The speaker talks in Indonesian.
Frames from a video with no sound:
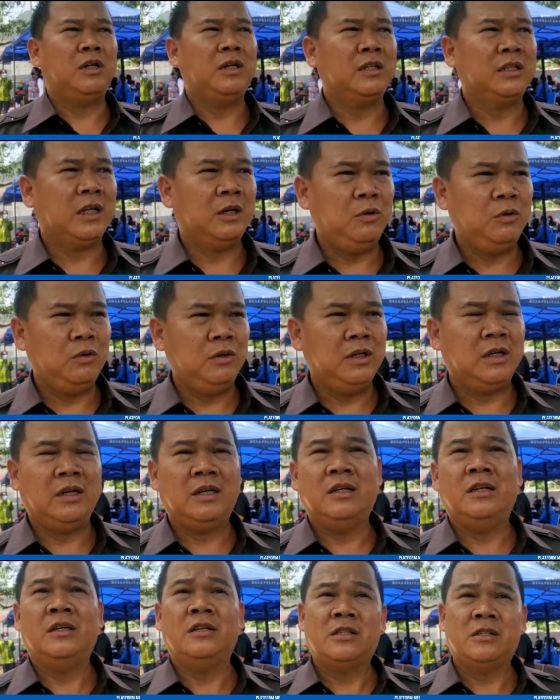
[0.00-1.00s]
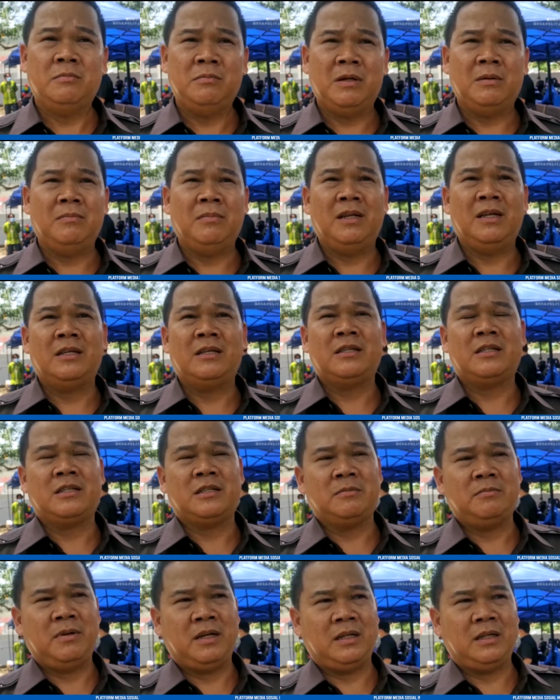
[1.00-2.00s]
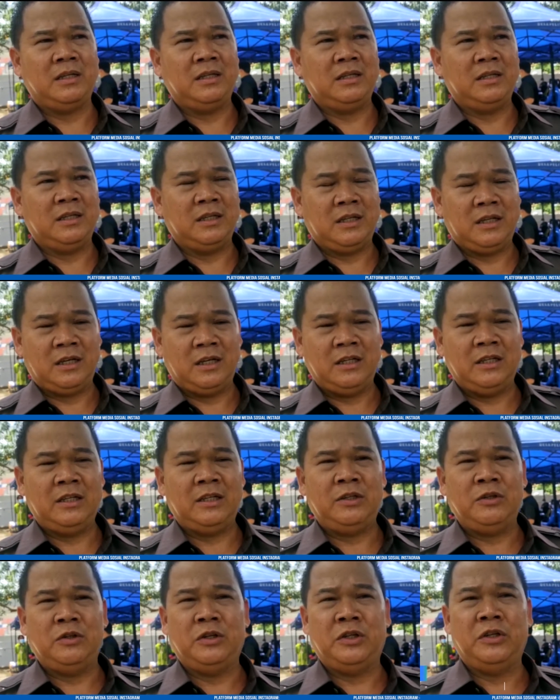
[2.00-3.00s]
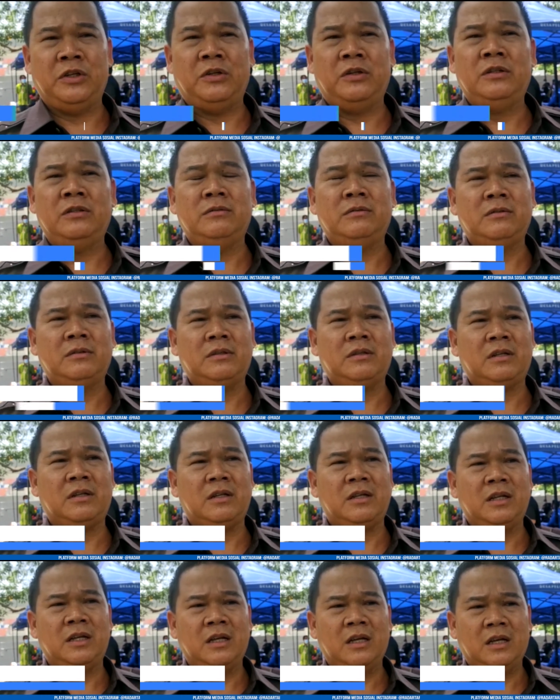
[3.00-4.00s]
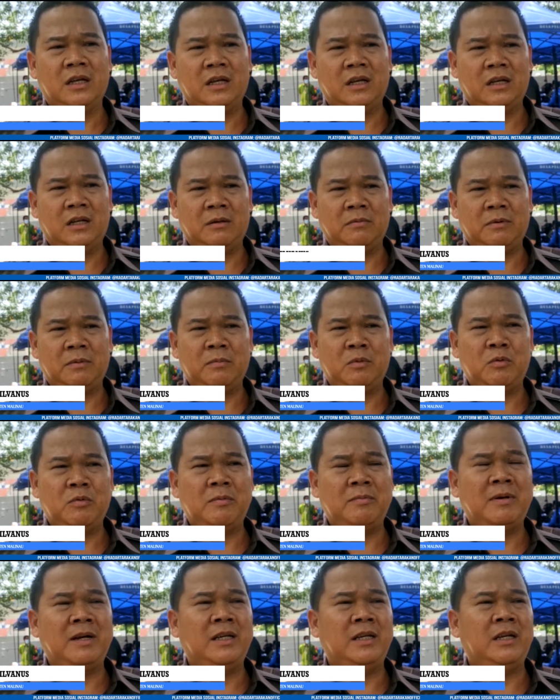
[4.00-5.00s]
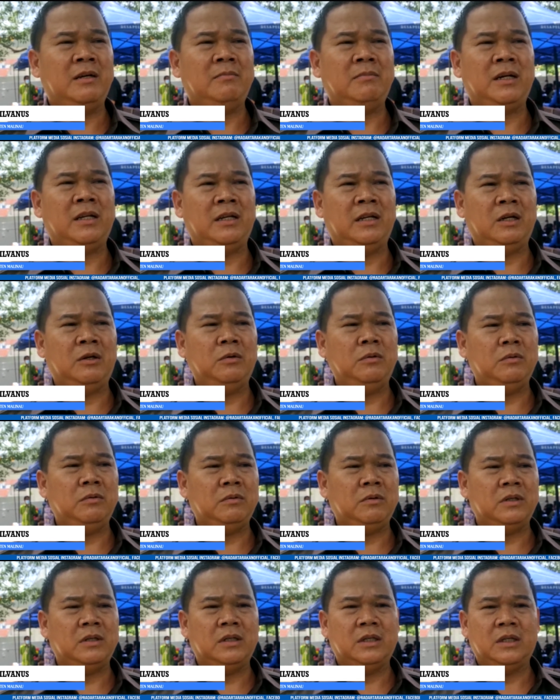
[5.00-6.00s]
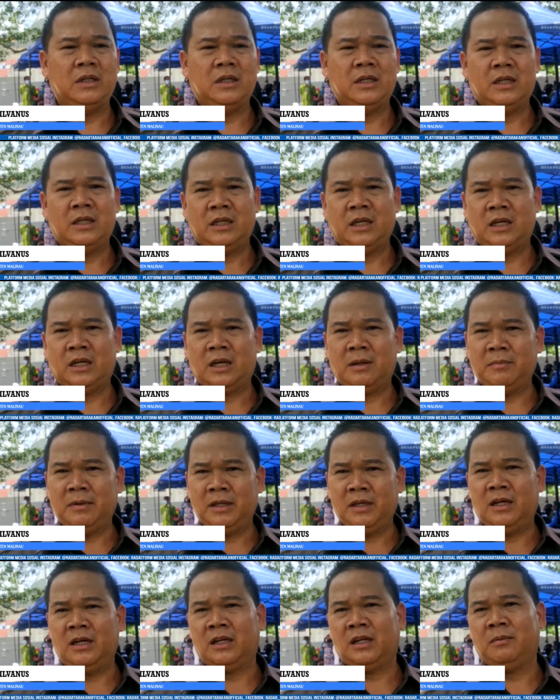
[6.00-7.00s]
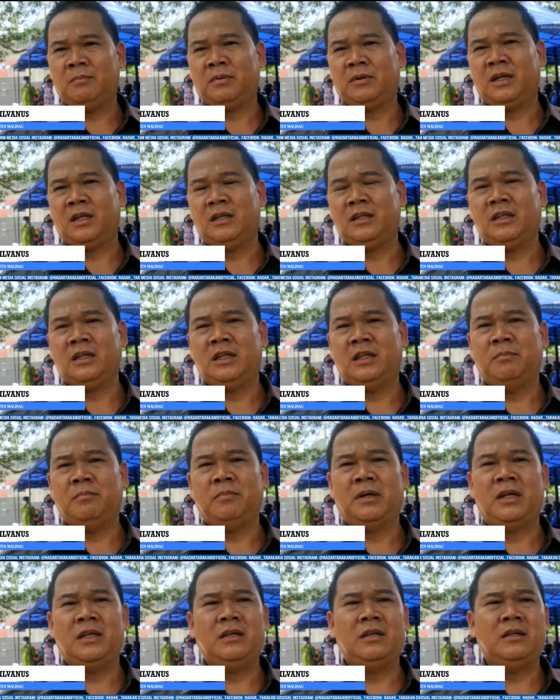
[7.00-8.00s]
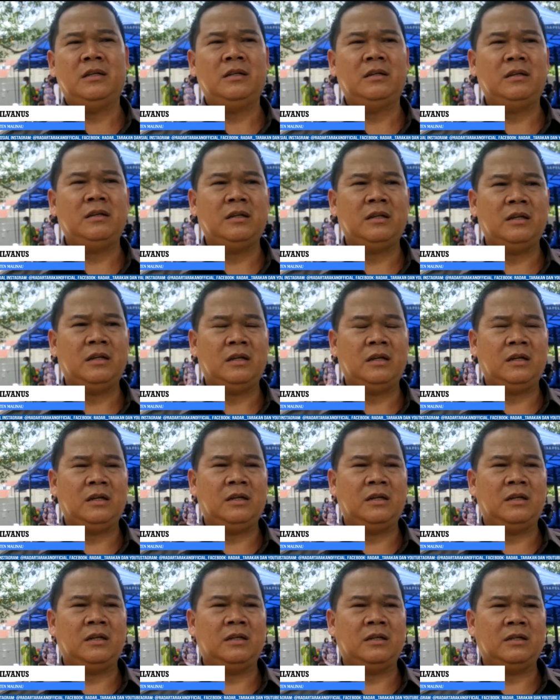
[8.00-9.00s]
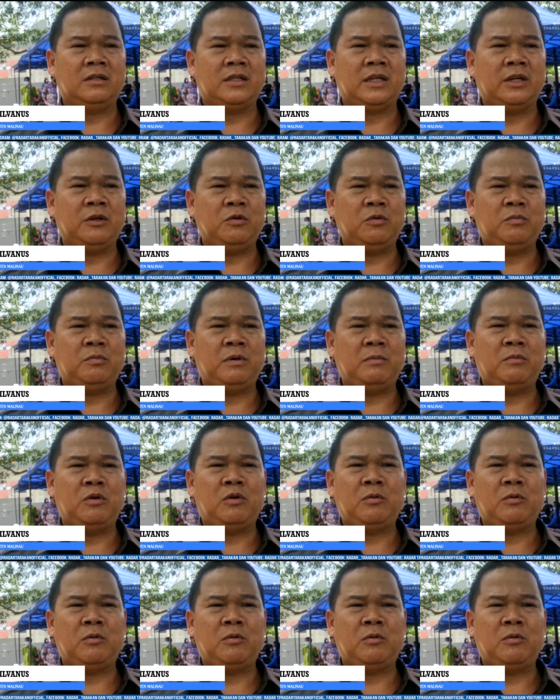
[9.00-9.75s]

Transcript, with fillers: ulang tahun yang ke-19 bagi Kredit Union eh, Pemung Pebaya Malinau. Ya kami harapkan ke depan uh, eh, CU